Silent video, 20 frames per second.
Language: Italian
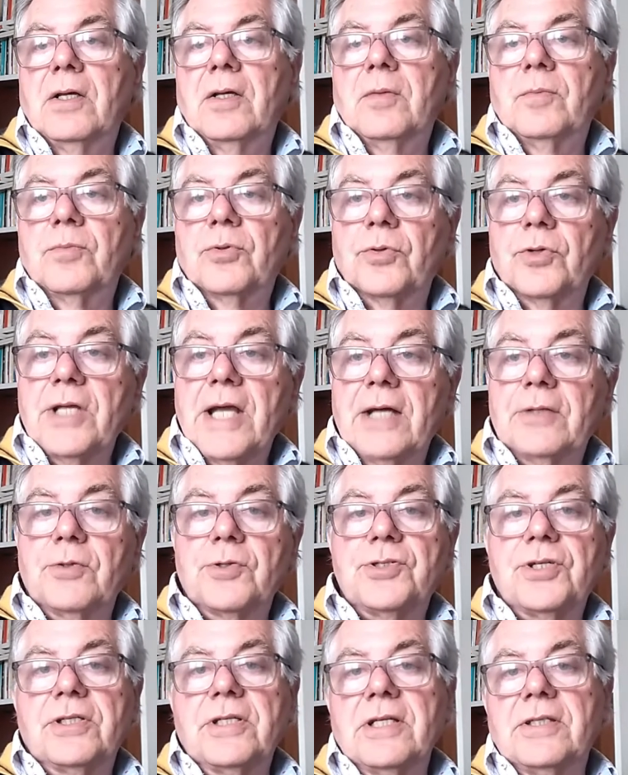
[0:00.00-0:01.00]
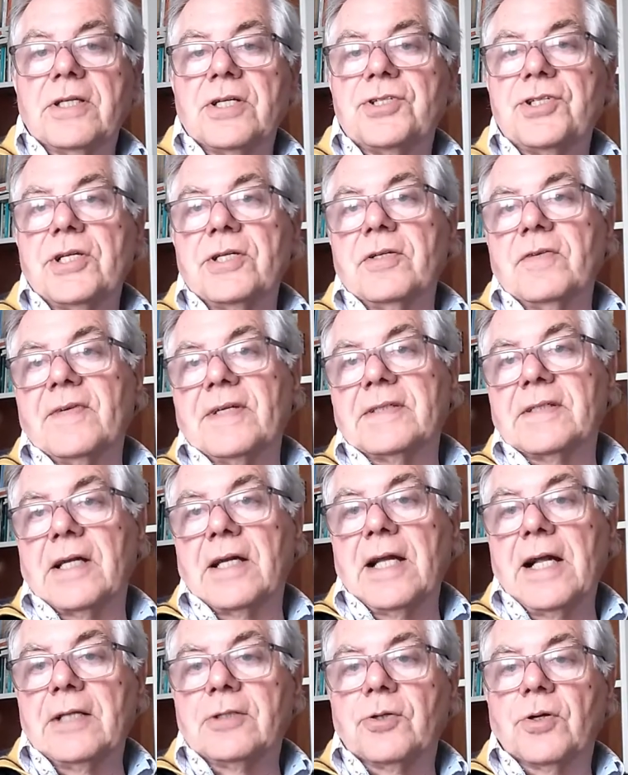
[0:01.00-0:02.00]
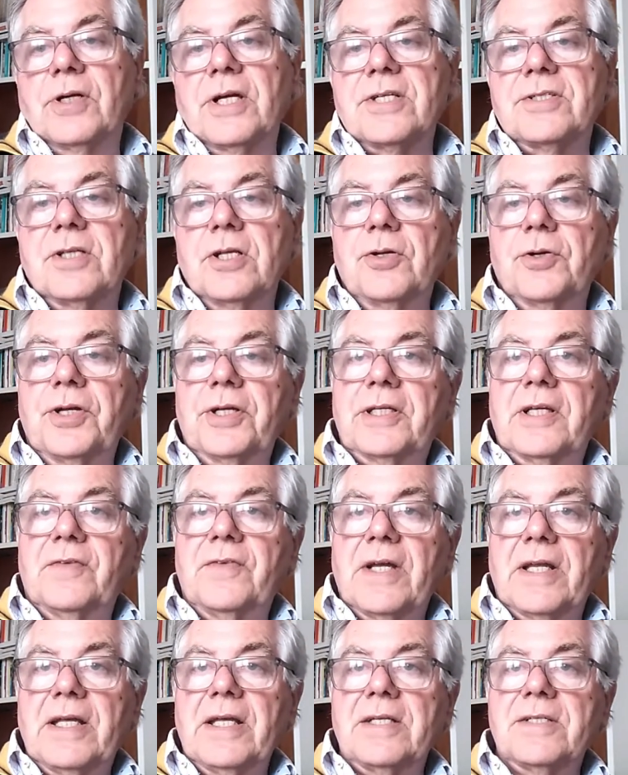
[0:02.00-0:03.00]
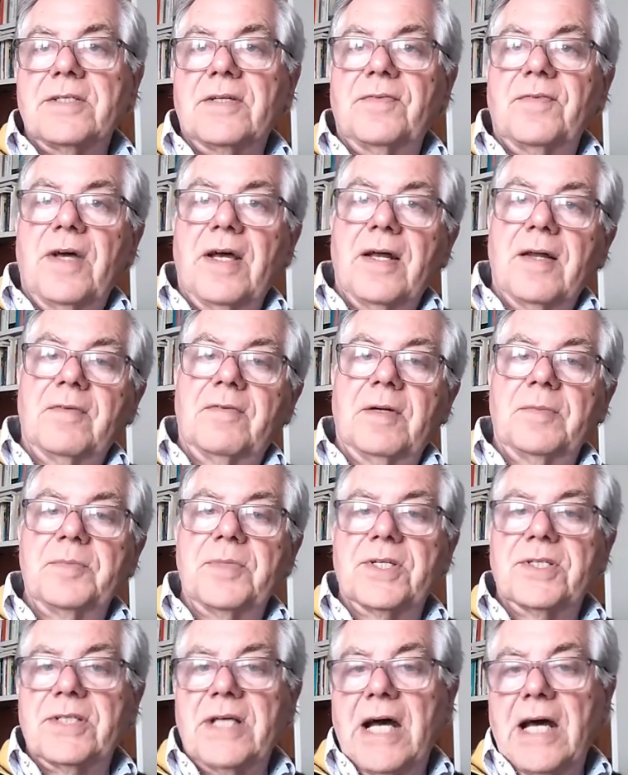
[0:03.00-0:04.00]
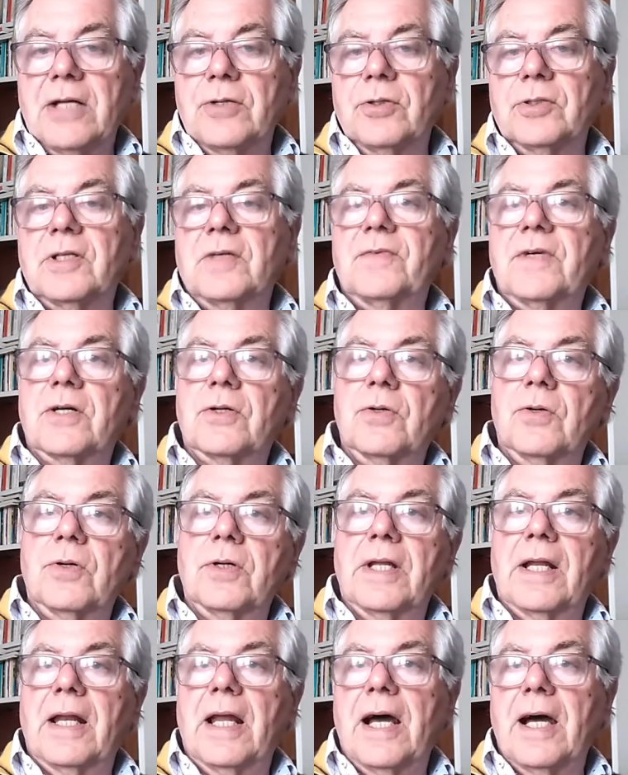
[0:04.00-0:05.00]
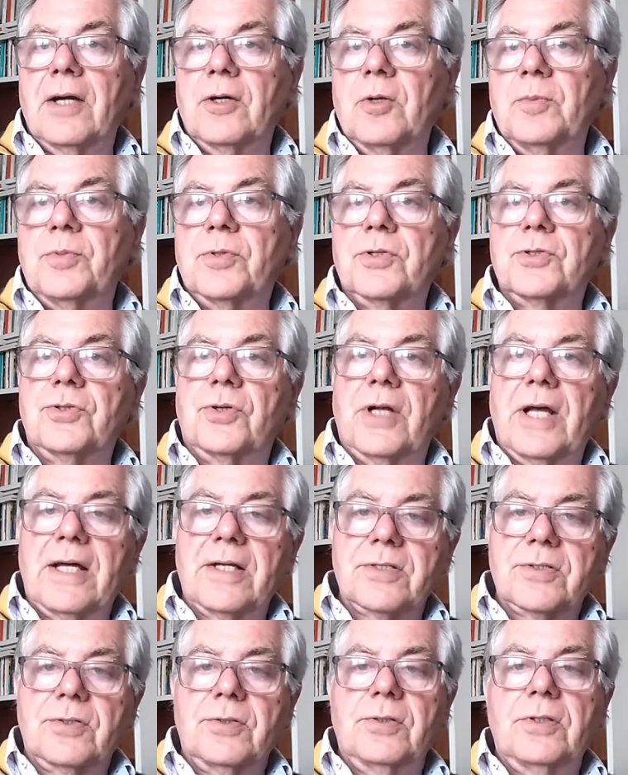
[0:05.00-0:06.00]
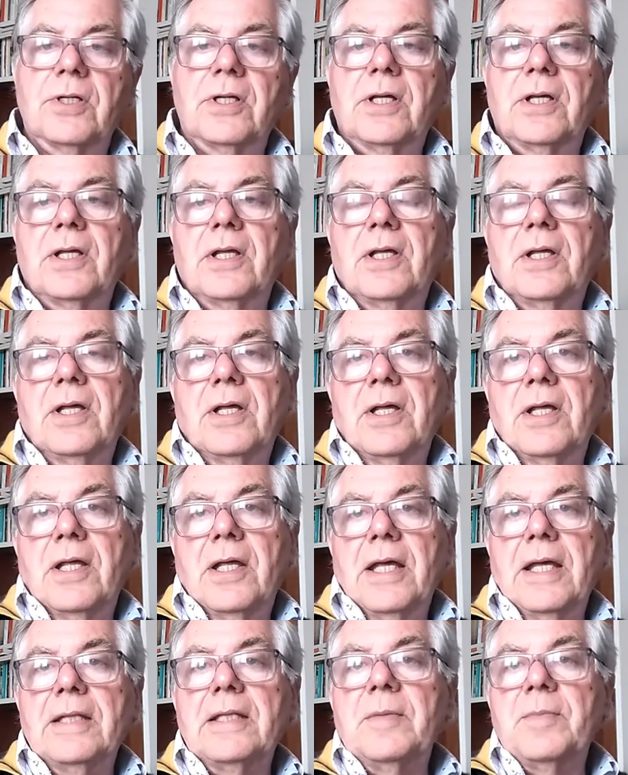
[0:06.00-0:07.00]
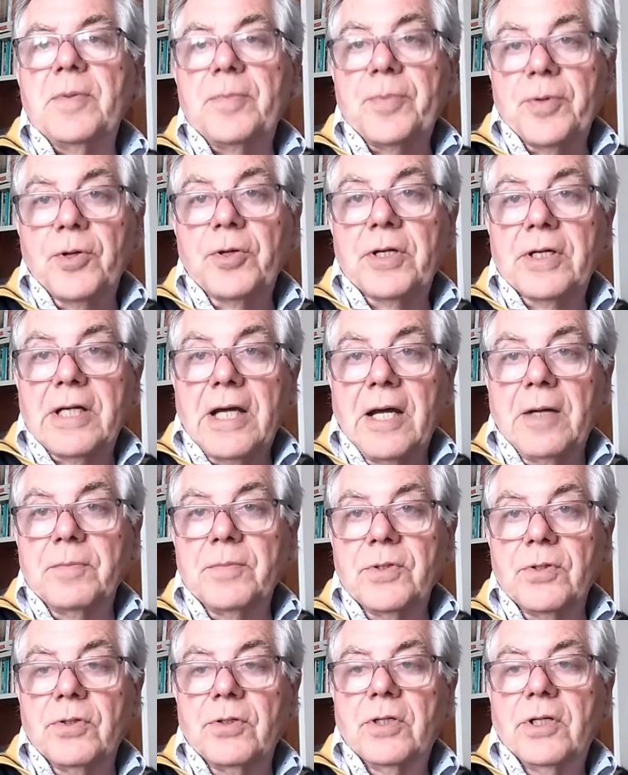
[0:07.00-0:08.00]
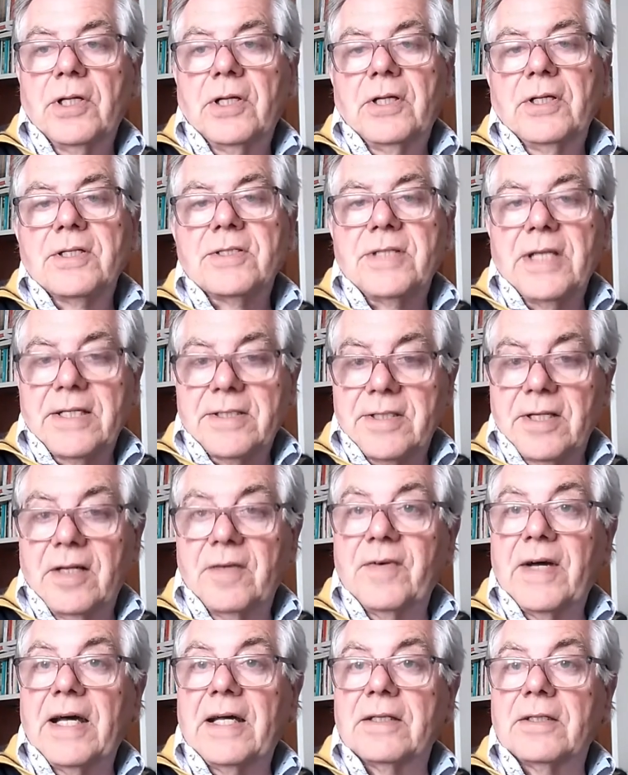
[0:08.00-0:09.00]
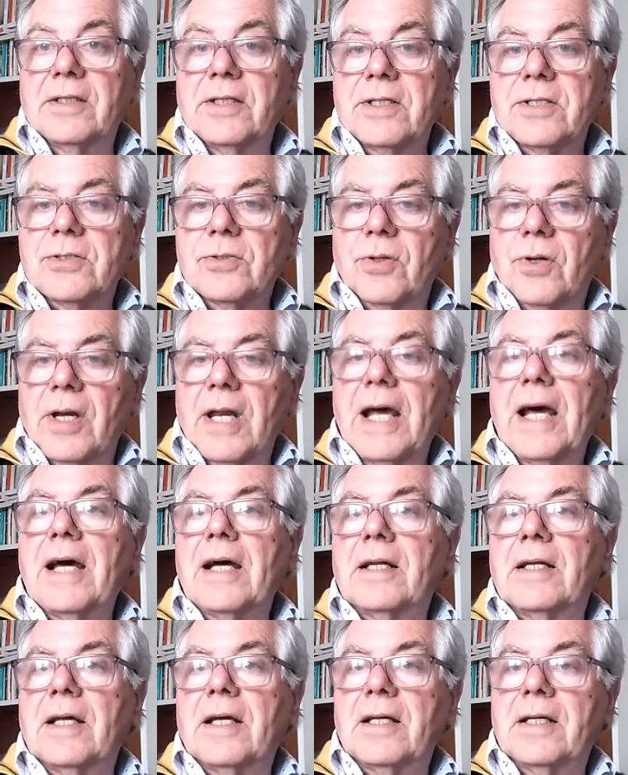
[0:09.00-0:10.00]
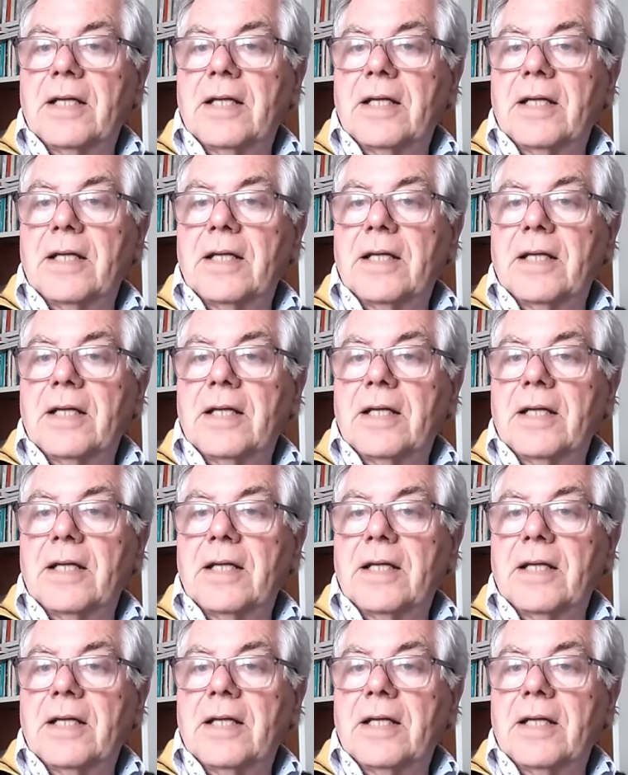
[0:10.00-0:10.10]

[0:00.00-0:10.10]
Brugnato cedette a Genova tra l'altro Castiglione Chiavarese, Velva, Missano, Tavarone, Lago, Porciorasco ed ebbe però in cambio Sesti Levante, Sorlana,